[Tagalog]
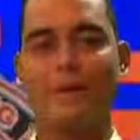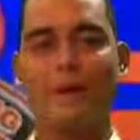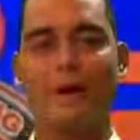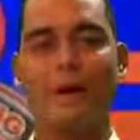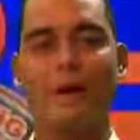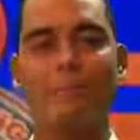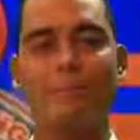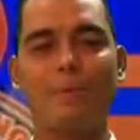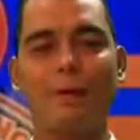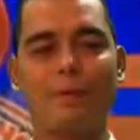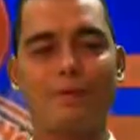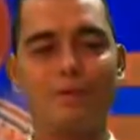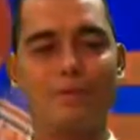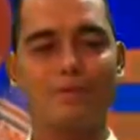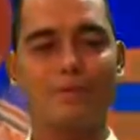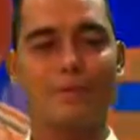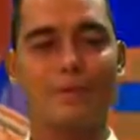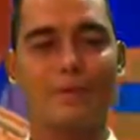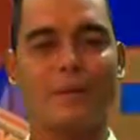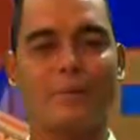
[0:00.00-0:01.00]
ang
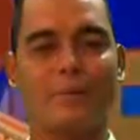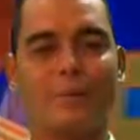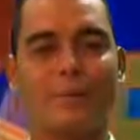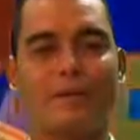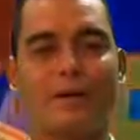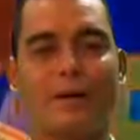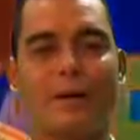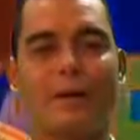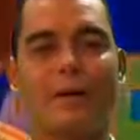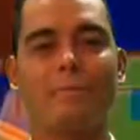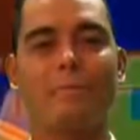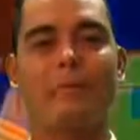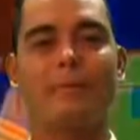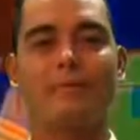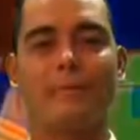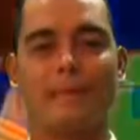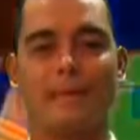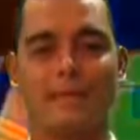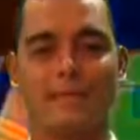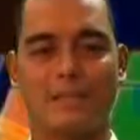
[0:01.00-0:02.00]
pangungusap ay
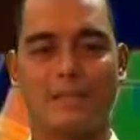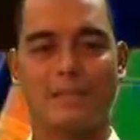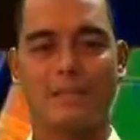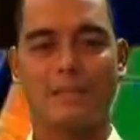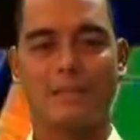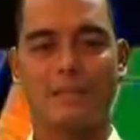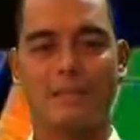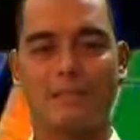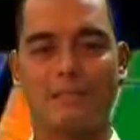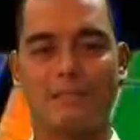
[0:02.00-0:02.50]
pasalaysay.